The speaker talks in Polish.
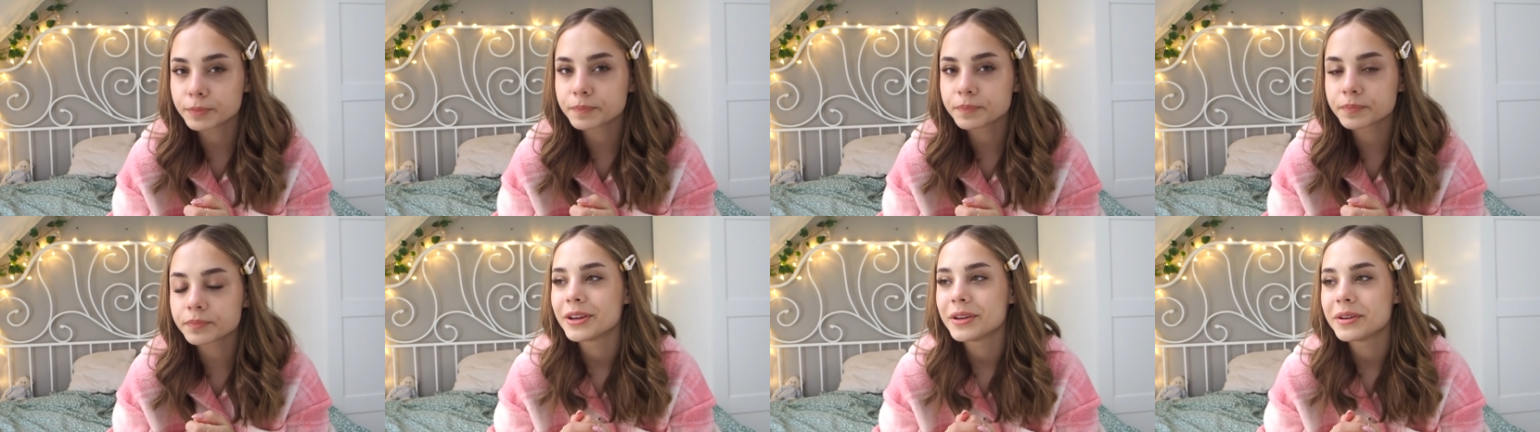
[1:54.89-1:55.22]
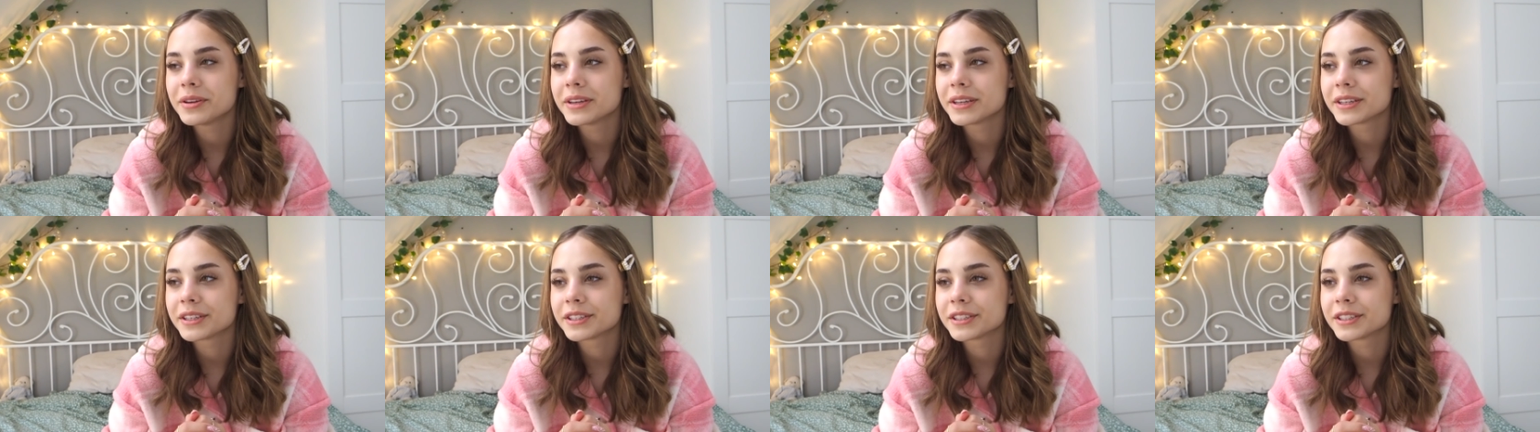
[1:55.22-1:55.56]
No
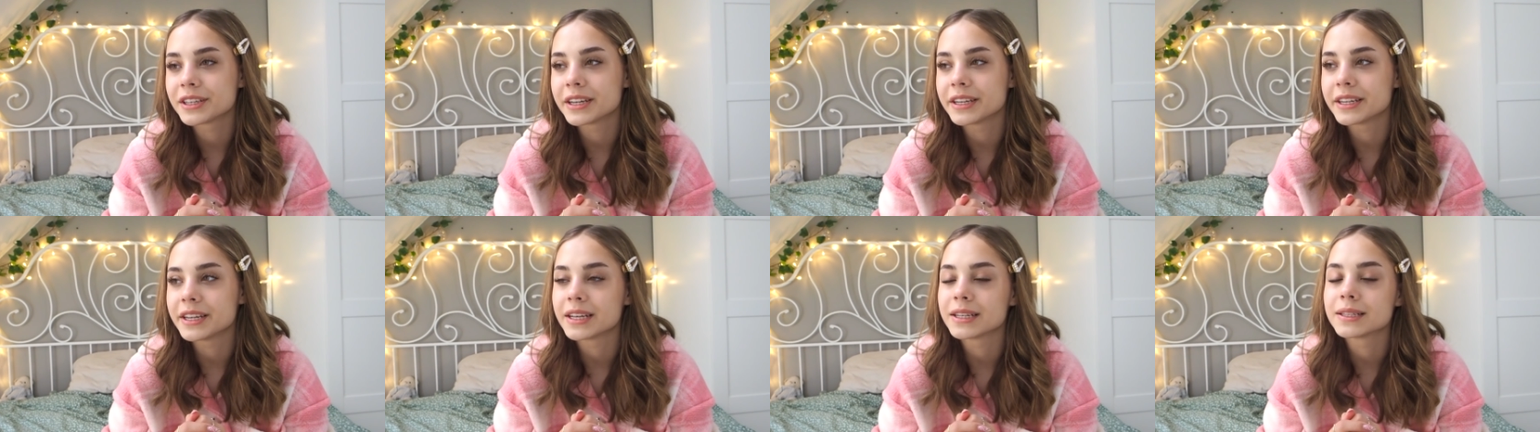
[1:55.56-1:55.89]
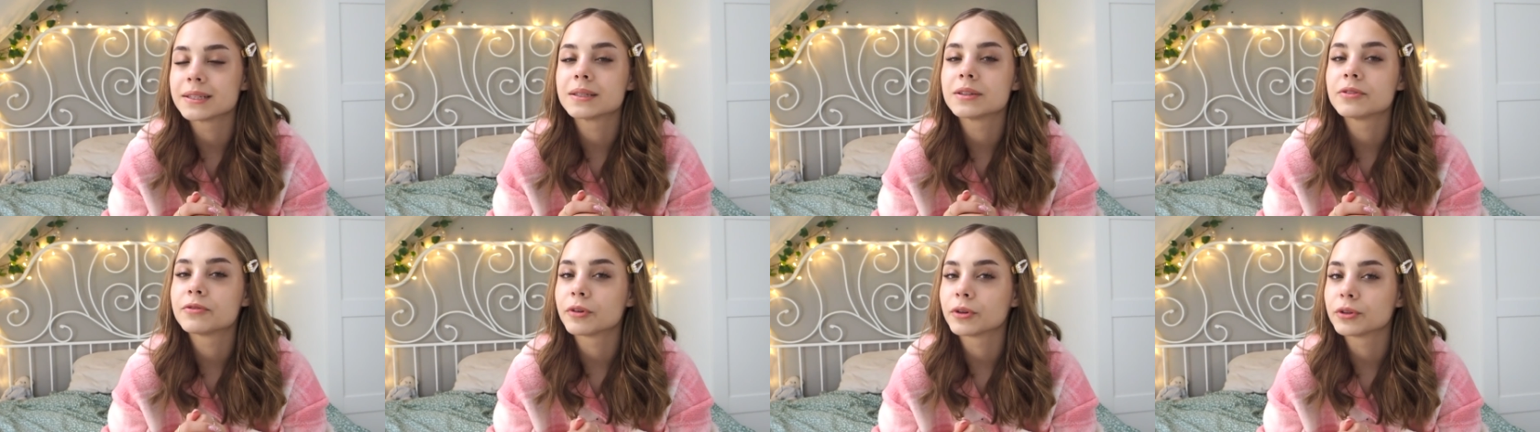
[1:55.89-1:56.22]
i jeszcze
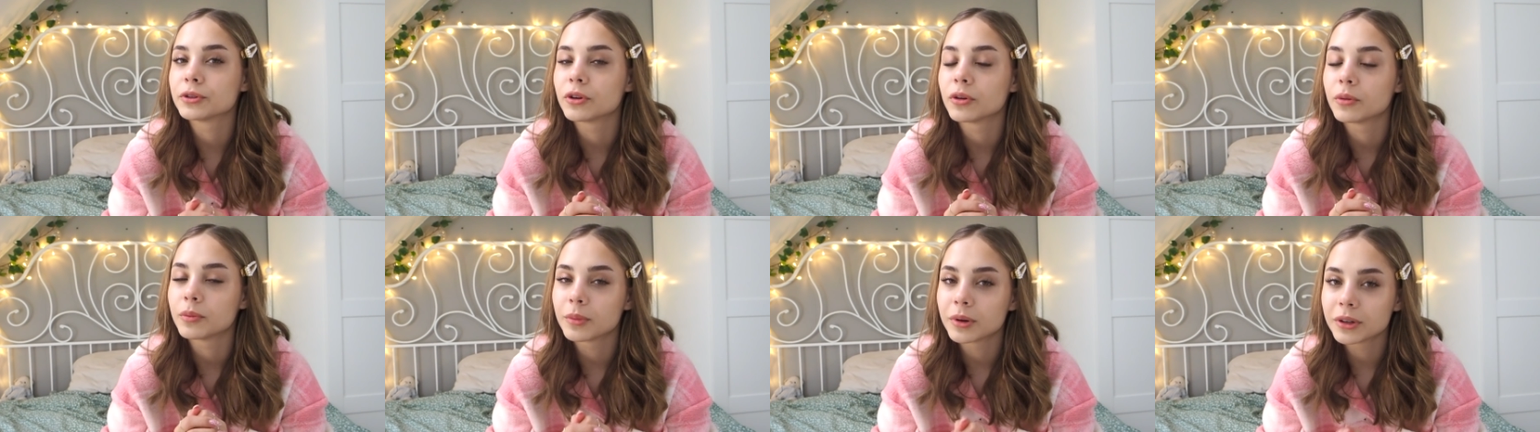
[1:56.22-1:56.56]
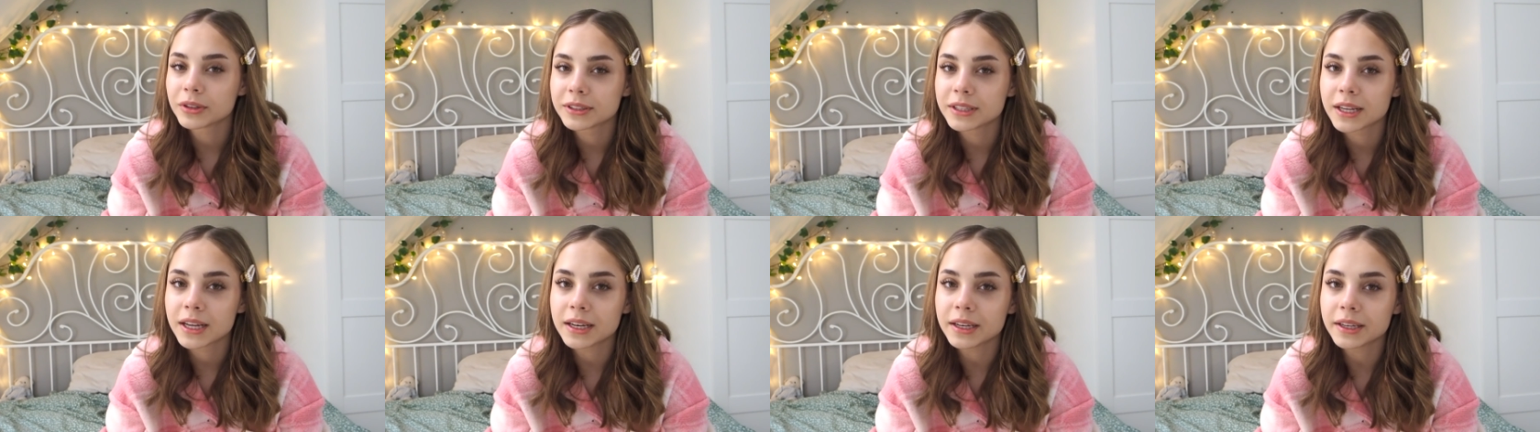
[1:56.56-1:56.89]
jest
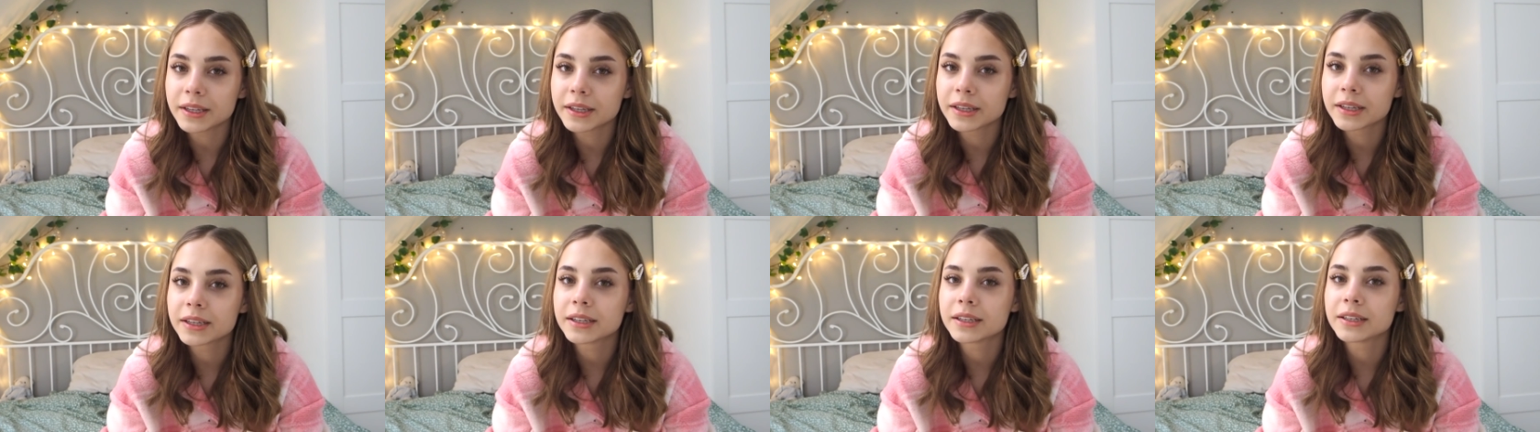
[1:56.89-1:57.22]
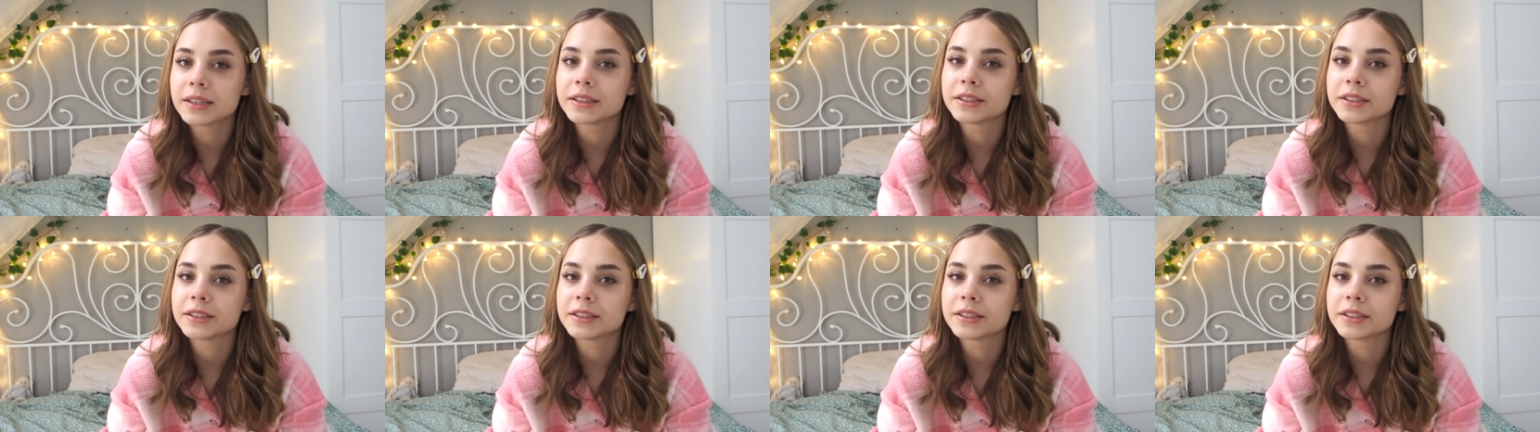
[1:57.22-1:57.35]
fotomodeling,